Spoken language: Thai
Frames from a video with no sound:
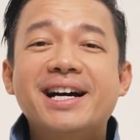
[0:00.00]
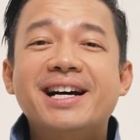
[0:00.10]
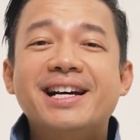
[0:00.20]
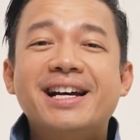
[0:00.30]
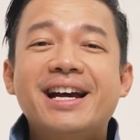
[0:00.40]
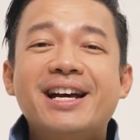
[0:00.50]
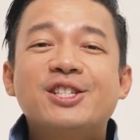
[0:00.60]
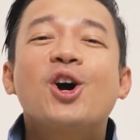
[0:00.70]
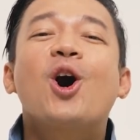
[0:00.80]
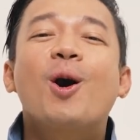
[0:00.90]
อ
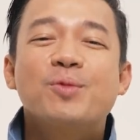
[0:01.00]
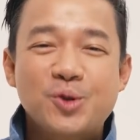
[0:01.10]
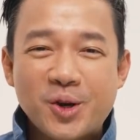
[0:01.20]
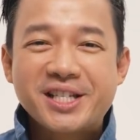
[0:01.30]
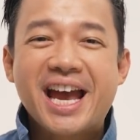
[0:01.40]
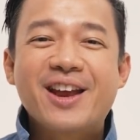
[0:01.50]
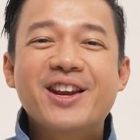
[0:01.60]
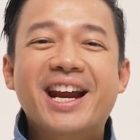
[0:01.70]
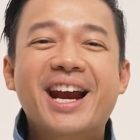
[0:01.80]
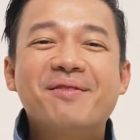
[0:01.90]
ชอบช่วยแช
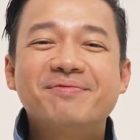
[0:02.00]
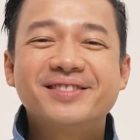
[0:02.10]
ร์ด้วยนะครับ